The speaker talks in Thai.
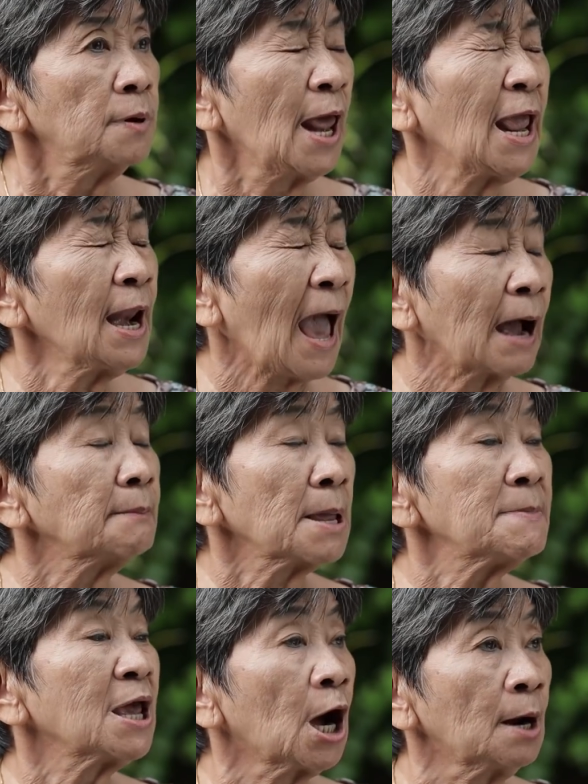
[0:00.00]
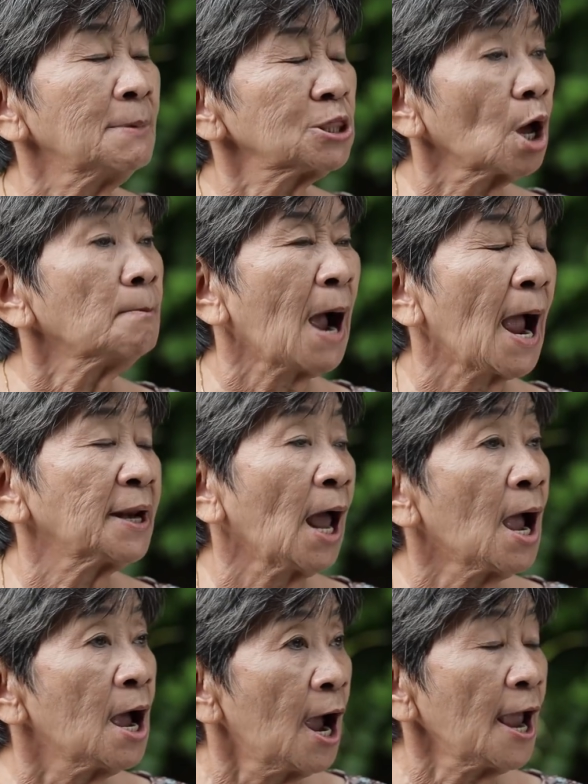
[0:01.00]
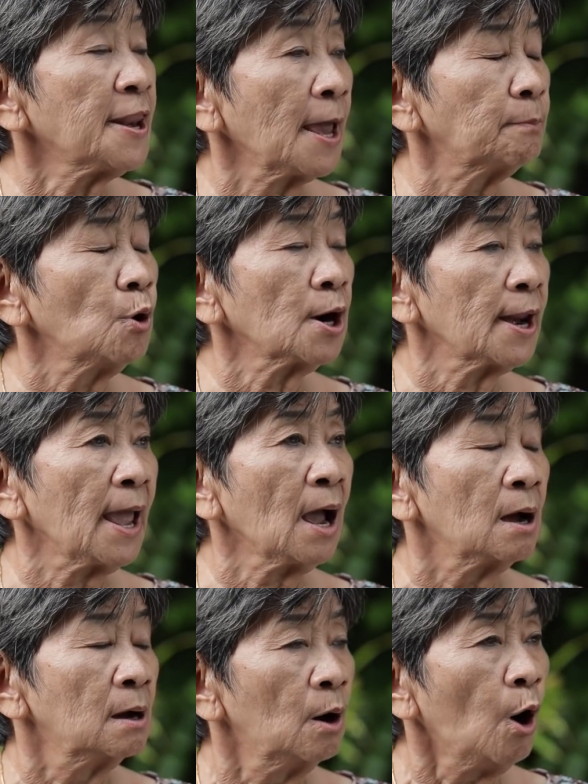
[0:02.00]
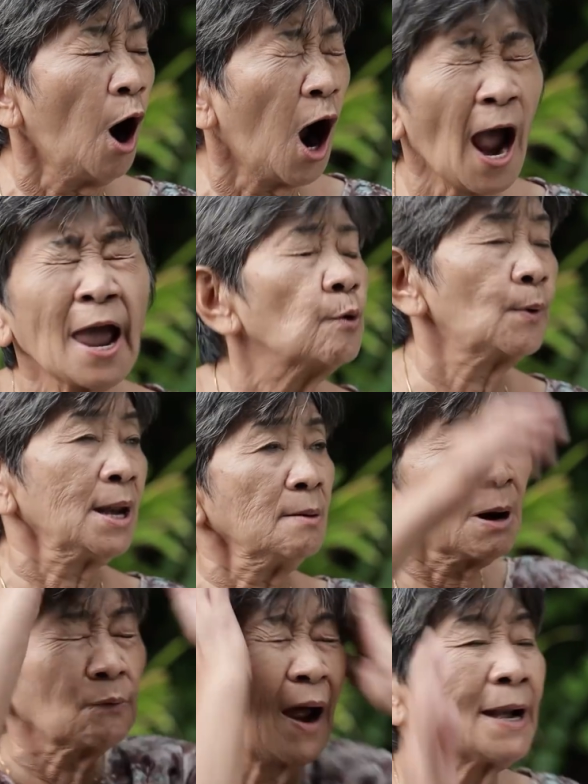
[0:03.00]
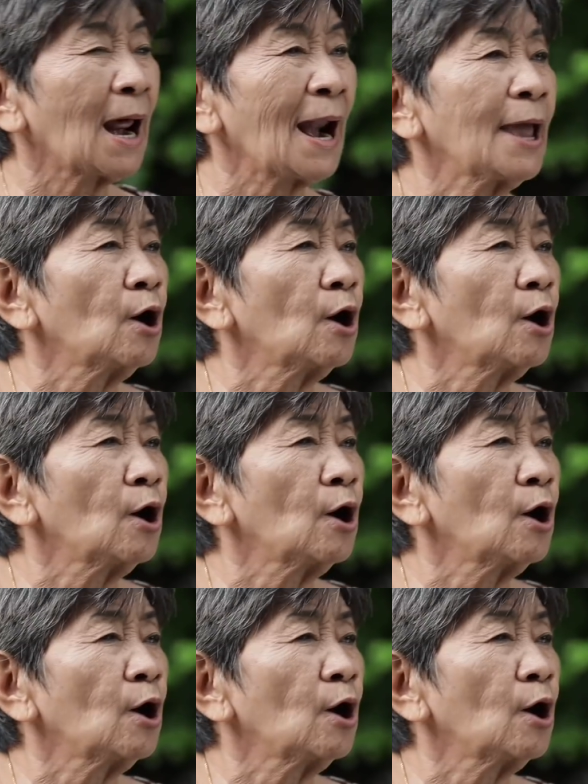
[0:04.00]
ทีหลังไม่มีเงินไม่ต้องมานะไอเด็กพวกนี้โอ๊ยวันนี้มันวันอะไร